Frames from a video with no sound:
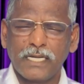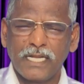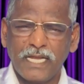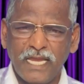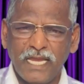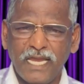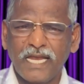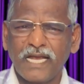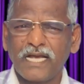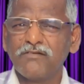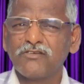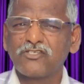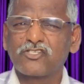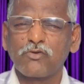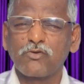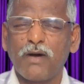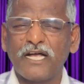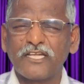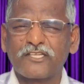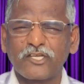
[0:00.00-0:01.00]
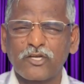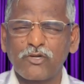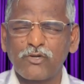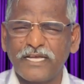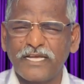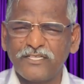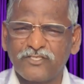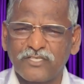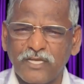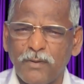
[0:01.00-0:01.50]
அநேக
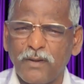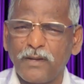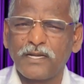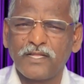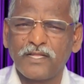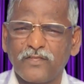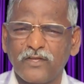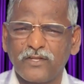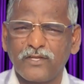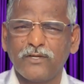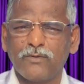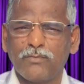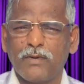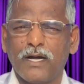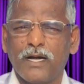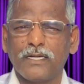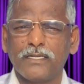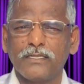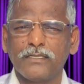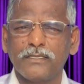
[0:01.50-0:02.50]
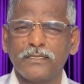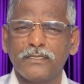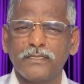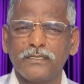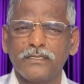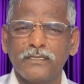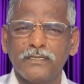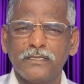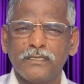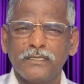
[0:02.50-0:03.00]
விசுவாசிகளுடைய ஜபம் என்ன தெரியுமா
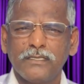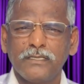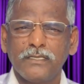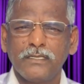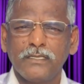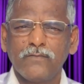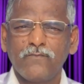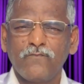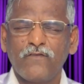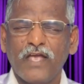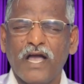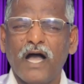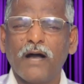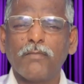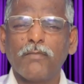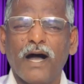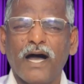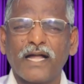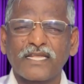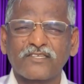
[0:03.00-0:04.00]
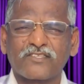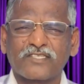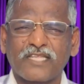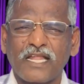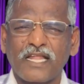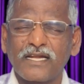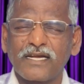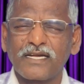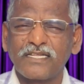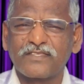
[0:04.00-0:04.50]
வியாபார
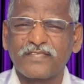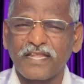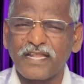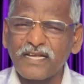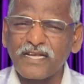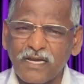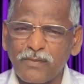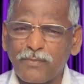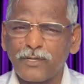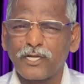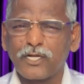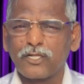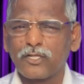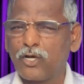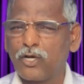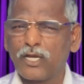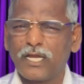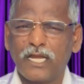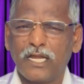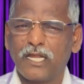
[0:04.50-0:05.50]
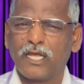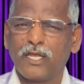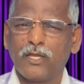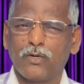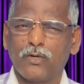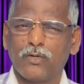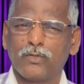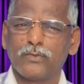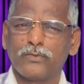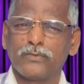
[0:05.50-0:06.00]
ஸ்தலங்கள் திறக்கப்படுகிறதோ
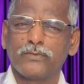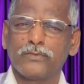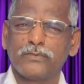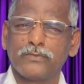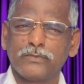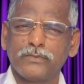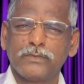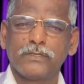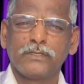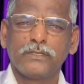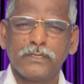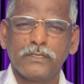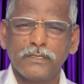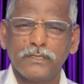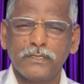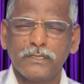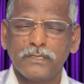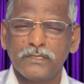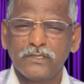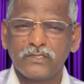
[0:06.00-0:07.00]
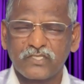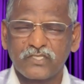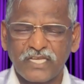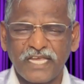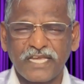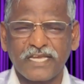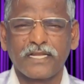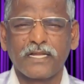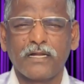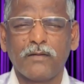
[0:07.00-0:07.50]
இல்லையோ
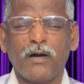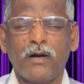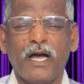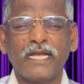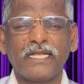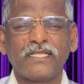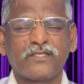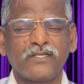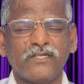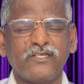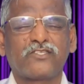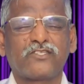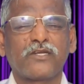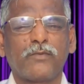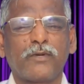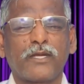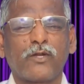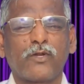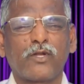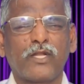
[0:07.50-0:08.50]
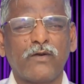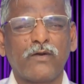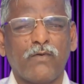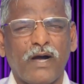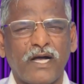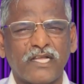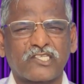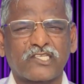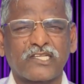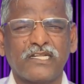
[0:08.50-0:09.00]
சீக்கிரமாய் திருச்சபையினுடைய
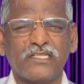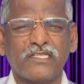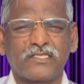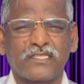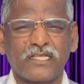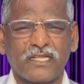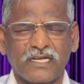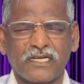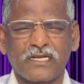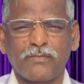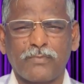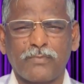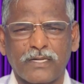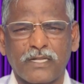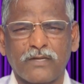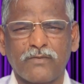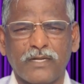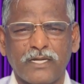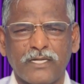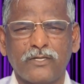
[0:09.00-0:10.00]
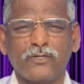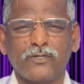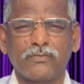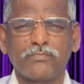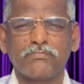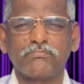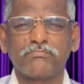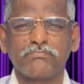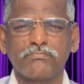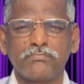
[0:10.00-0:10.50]
வாசல் திறக்கப்பட
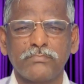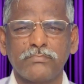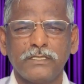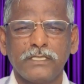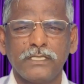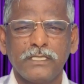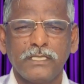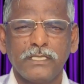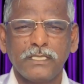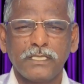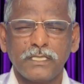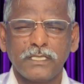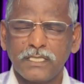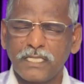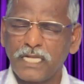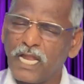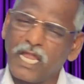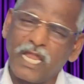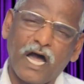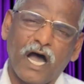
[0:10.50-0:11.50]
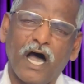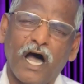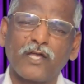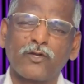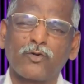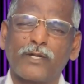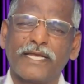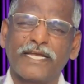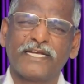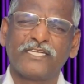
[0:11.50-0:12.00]
வேண்டும் இது
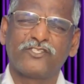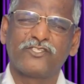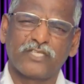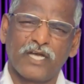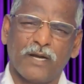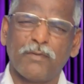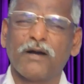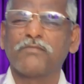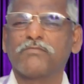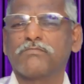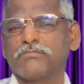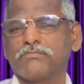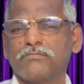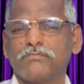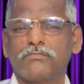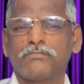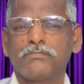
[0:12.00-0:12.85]
எல்லாருடைய ஜபம்